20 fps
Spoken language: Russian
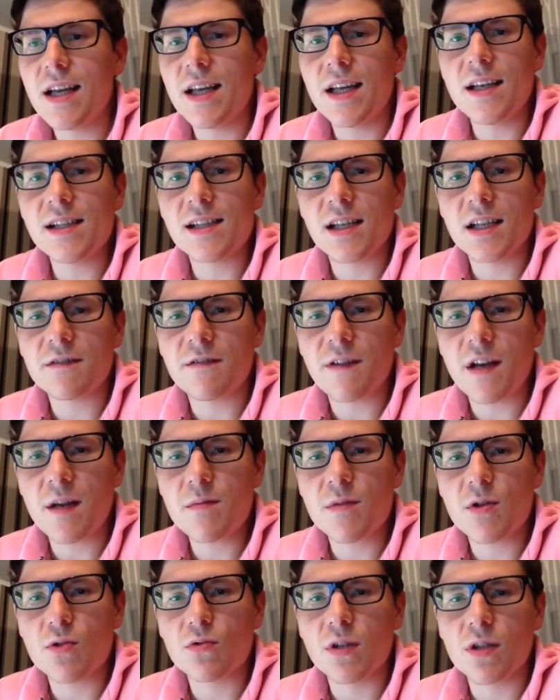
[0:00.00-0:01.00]
и за это
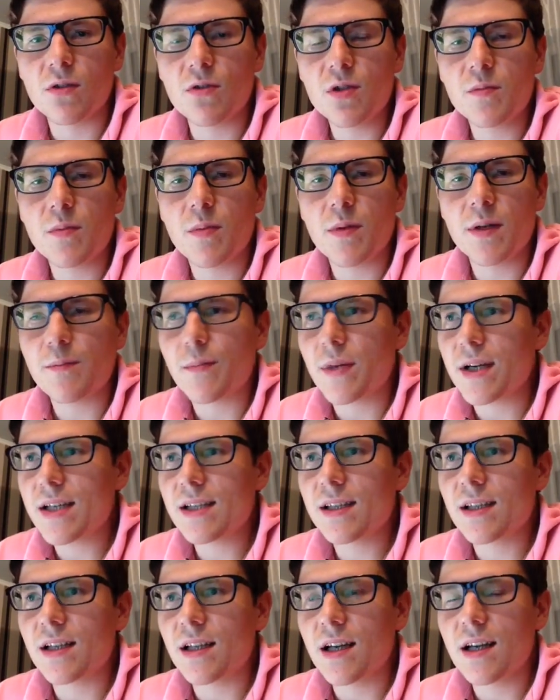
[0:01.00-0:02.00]
время мне удалось
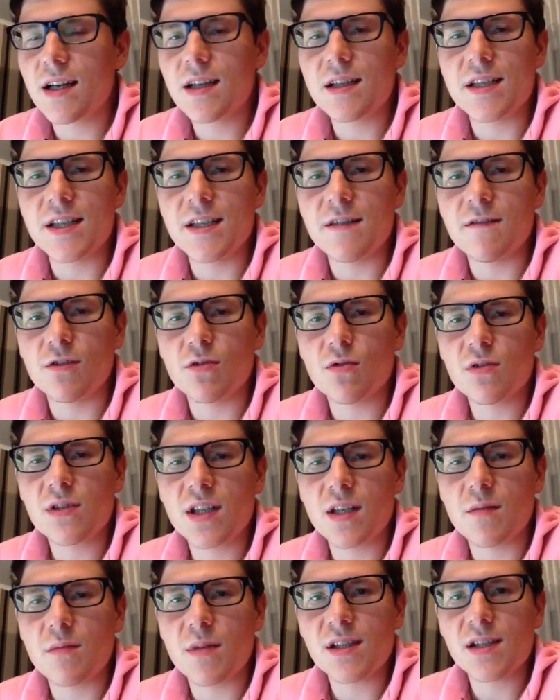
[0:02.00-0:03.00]
попасть на
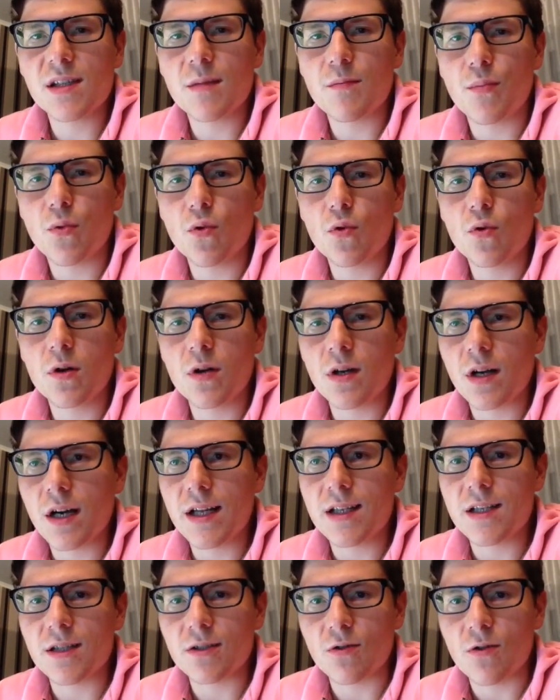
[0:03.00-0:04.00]
90 место по
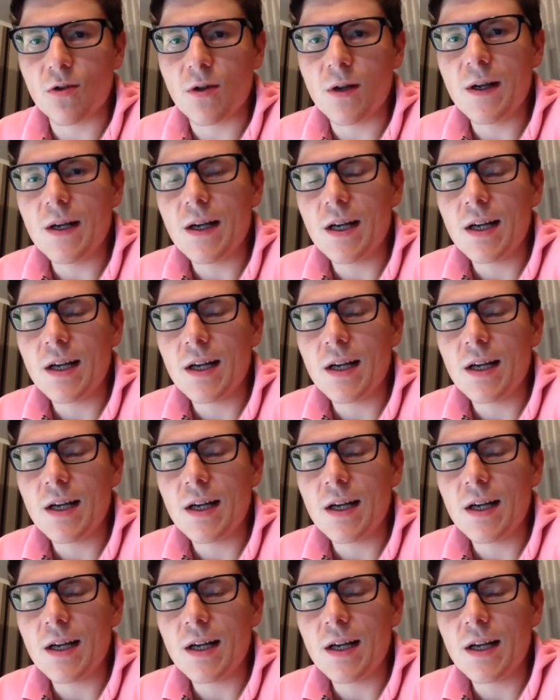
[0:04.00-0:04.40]
рейтингу.